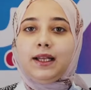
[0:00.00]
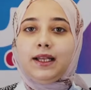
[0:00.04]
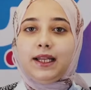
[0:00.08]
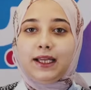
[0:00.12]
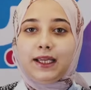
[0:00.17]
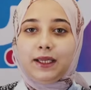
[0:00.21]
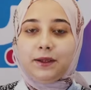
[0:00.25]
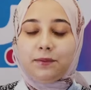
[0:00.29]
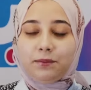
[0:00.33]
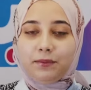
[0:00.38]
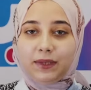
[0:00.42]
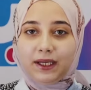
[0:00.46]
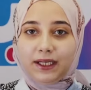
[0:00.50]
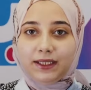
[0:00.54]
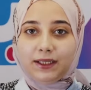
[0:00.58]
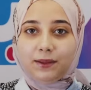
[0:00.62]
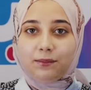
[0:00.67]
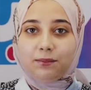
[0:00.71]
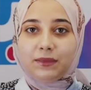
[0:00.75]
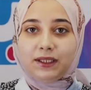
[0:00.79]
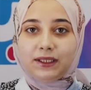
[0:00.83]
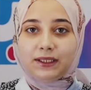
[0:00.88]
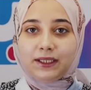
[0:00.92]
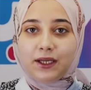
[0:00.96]
لكن بعد
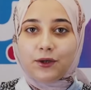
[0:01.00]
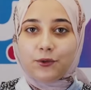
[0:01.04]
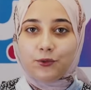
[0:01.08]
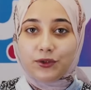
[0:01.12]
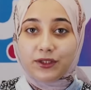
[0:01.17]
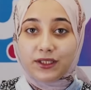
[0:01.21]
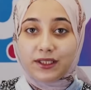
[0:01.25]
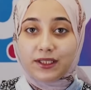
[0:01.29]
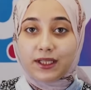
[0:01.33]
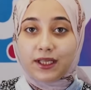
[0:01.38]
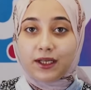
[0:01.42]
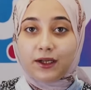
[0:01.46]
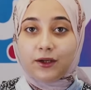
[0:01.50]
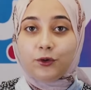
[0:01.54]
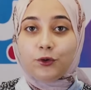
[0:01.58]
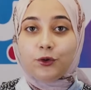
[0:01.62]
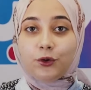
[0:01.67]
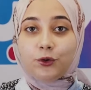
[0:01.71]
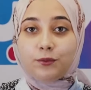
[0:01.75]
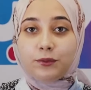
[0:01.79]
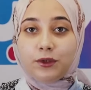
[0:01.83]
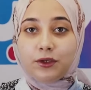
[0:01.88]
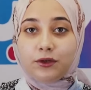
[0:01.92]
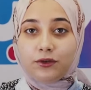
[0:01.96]
ما اتجوزنا
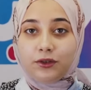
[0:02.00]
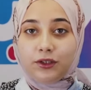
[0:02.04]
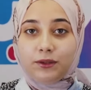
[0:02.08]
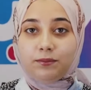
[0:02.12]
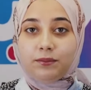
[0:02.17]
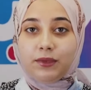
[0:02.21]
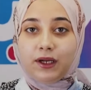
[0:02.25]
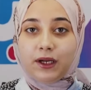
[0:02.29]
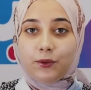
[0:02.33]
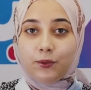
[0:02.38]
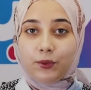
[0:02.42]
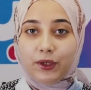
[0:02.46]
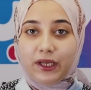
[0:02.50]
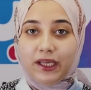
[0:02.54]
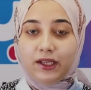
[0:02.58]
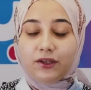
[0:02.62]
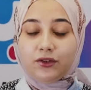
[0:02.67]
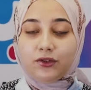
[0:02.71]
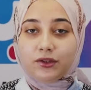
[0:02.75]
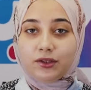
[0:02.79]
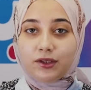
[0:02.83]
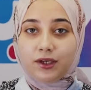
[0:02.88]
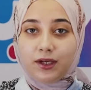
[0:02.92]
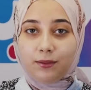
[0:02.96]
ومريت باوقات
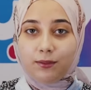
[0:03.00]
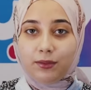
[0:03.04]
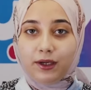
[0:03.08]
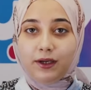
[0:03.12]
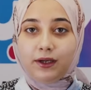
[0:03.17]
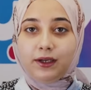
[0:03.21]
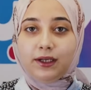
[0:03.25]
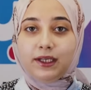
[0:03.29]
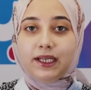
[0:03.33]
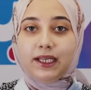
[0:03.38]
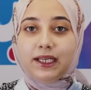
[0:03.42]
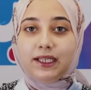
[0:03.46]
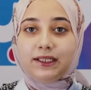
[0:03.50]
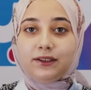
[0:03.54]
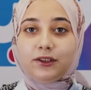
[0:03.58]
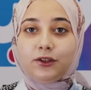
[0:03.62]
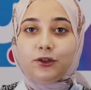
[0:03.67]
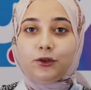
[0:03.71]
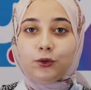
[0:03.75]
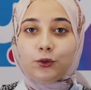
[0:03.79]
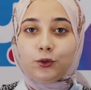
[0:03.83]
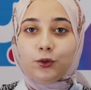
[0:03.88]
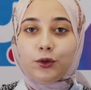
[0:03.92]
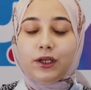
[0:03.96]
صعبة لقيت
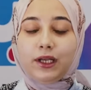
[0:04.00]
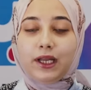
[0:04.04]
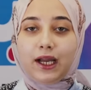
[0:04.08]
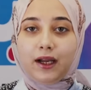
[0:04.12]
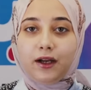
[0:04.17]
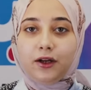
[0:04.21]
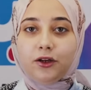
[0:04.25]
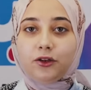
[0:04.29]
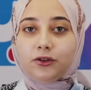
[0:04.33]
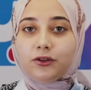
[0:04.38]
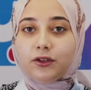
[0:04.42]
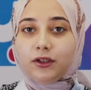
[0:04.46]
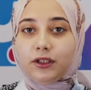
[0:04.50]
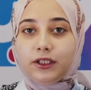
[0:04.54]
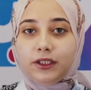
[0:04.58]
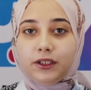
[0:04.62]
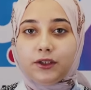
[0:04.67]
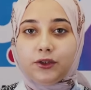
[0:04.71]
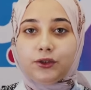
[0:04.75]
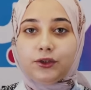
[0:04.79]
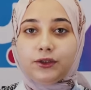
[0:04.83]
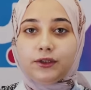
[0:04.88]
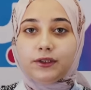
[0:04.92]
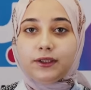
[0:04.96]
ان كل حاجة
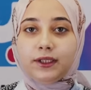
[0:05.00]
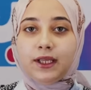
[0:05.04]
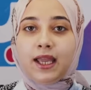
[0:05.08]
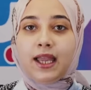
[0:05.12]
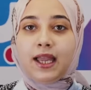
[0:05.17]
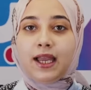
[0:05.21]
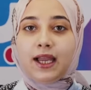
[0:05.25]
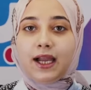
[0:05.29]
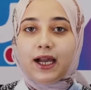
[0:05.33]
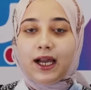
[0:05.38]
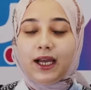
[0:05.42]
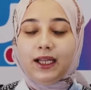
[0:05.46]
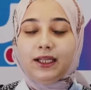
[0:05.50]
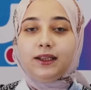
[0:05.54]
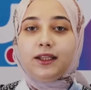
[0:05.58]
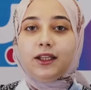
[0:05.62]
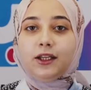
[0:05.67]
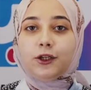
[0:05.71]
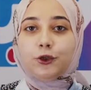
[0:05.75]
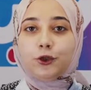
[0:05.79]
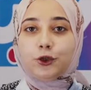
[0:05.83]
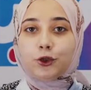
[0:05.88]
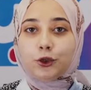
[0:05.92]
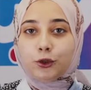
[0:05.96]
اتغيرت حتى
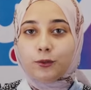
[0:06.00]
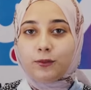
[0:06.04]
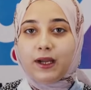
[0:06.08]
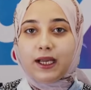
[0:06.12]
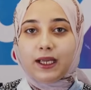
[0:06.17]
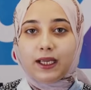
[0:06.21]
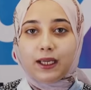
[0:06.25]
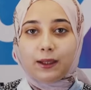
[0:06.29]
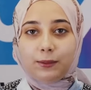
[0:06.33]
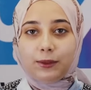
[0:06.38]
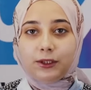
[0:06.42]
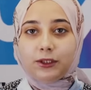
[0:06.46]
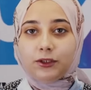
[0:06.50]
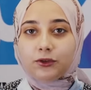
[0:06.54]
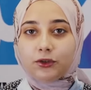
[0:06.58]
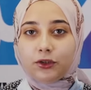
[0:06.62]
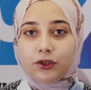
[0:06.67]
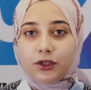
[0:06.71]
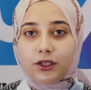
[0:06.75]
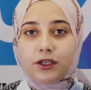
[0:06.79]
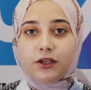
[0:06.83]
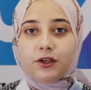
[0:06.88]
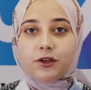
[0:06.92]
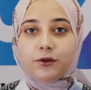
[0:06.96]
اسلوبها كمان
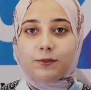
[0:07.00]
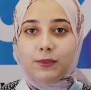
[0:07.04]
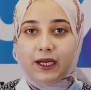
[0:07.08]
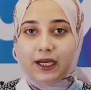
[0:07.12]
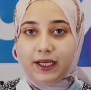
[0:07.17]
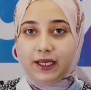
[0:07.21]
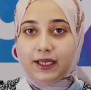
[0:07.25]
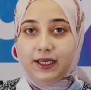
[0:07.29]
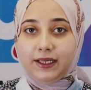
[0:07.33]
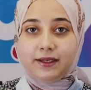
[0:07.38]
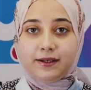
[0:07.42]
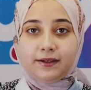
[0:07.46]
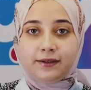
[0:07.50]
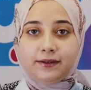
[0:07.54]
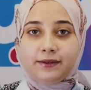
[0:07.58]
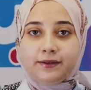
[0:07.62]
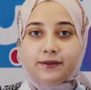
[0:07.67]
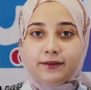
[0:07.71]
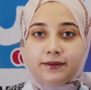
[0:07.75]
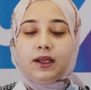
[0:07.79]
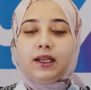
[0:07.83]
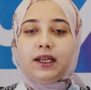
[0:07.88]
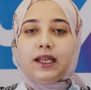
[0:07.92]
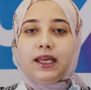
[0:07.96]
اتغير معايا
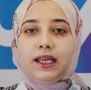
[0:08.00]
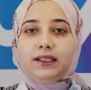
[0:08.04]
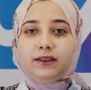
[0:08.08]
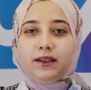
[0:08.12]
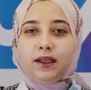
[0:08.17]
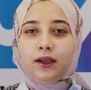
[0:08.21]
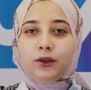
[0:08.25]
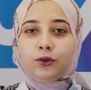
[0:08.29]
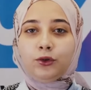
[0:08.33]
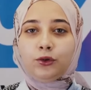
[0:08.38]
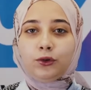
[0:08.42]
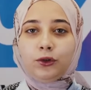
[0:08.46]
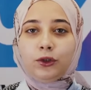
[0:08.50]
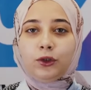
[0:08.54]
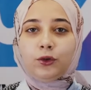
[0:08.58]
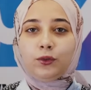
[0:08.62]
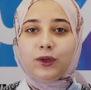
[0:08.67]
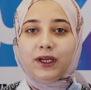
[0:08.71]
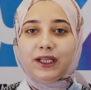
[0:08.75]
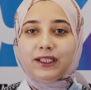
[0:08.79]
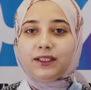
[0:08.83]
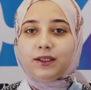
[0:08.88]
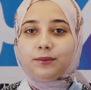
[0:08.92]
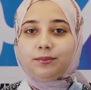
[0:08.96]
لقيتها طول
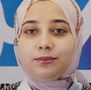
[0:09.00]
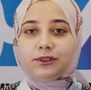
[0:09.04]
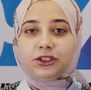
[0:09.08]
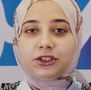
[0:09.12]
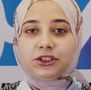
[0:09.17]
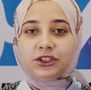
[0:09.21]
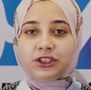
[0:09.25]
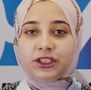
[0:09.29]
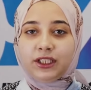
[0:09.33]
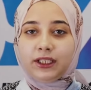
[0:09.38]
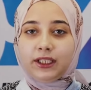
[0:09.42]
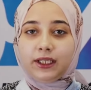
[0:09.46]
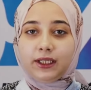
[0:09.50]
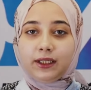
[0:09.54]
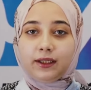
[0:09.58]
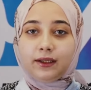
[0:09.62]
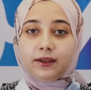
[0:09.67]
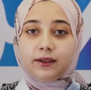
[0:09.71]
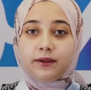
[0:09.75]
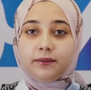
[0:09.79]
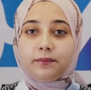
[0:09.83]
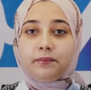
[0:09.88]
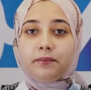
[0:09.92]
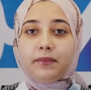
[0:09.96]
الوقت بتشتكي
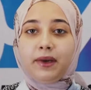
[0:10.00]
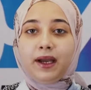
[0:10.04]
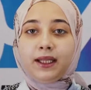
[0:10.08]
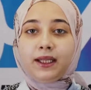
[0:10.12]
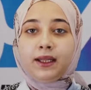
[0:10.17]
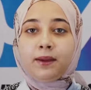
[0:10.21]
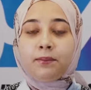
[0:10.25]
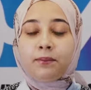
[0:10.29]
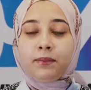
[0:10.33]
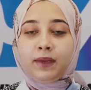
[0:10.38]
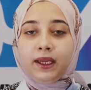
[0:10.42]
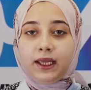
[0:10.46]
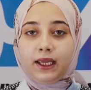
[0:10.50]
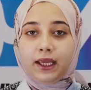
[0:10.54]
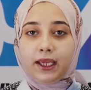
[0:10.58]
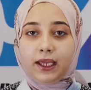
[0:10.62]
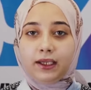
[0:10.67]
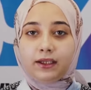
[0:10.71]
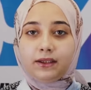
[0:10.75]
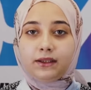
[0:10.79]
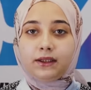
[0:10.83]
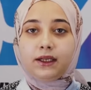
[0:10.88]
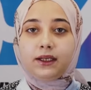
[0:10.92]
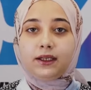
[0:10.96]
بعد ما
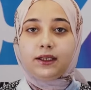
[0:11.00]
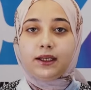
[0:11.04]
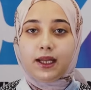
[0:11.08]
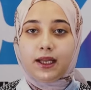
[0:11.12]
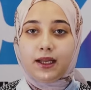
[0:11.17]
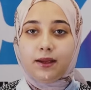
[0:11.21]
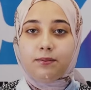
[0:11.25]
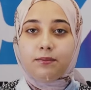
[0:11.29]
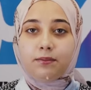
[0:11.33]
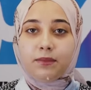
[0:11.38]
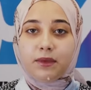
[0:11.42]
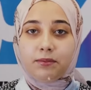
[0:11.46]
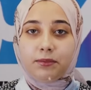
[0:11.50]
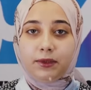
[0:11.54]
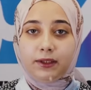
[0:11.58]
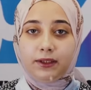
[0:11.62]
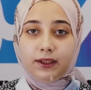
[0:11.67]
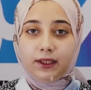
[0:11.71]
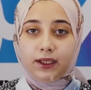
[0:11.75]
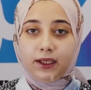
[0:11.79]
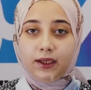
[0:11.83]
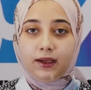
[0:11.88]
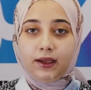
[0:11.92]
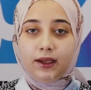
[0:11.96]
كان الكلام ما
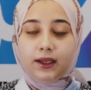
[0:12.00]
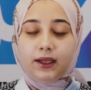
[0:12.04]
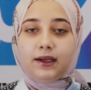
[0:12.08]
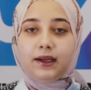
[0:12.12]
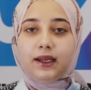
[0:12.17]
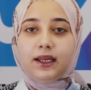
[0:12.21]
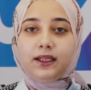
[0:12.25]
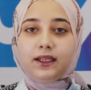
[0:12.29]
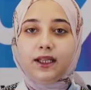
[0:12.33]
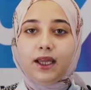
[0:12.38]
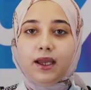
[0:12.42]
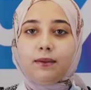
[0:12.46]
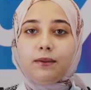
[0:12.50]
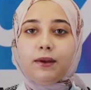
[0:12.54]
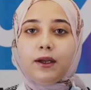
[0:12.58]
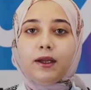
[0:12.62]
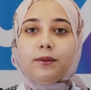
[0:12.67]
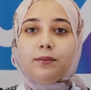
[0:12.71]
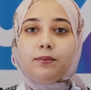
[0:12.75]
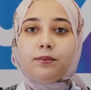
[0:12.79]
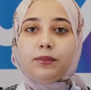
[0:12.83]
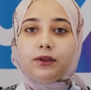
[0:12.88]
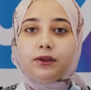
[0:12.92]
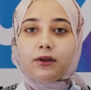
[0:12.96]
بينا لقيتها
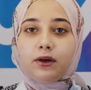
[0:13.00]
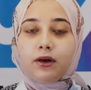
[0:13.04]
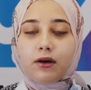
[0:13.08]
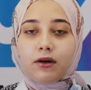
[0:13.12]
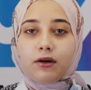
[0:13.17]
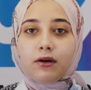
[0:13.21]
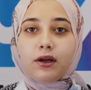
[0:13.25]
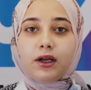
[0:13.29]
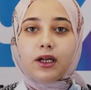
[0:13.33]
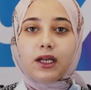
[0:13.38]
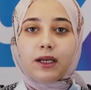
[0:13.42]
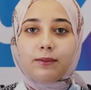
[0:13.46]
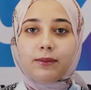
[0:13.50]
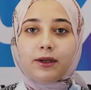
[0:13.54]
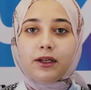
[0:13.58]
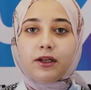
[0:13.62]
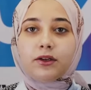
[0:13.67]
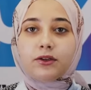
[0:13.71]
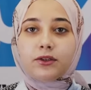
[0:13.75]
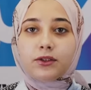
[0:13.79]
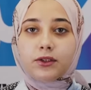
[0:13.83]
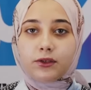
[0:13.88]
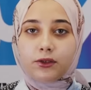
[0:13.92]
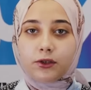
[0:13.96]
بقت بتخرج كمان
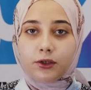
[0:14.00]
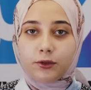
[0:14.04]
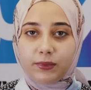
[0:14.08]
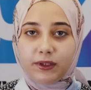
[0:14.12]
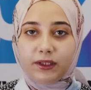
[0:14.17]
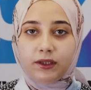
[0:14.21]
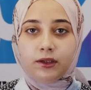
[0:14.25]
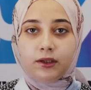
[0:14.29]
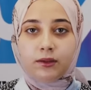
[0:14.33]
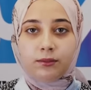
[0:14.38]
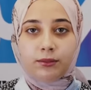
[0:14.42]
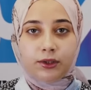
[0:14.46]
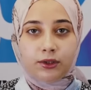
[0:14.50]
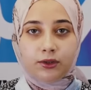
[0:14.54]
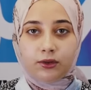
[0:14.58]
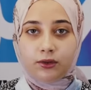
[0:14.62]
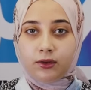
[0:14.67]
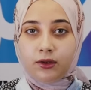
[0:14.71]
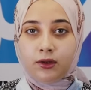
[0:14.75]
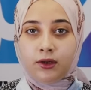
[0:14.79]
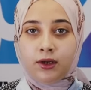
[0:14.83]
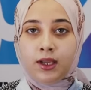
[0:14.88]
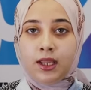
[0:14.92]
اسرار بيتنا بره